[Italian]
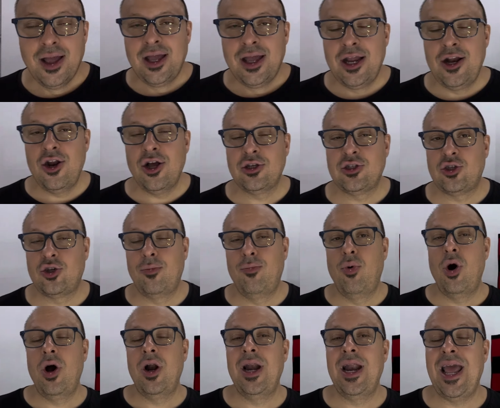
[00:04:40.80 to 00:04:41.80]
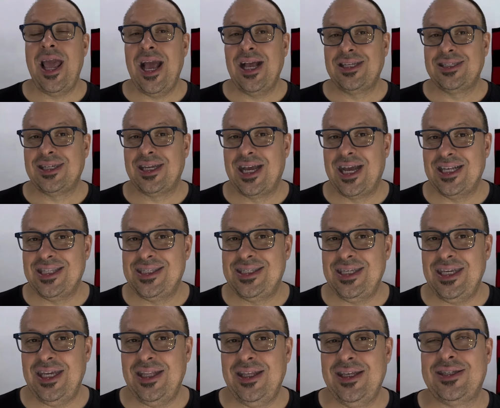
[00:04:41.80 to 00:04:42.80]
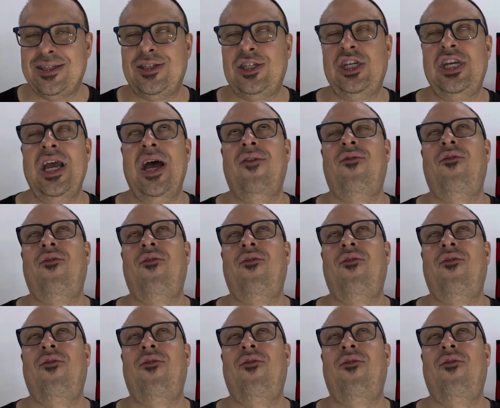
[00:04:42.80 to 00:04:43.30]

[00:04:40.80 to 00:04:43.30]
il nostro buon ex Gazzidis ci ha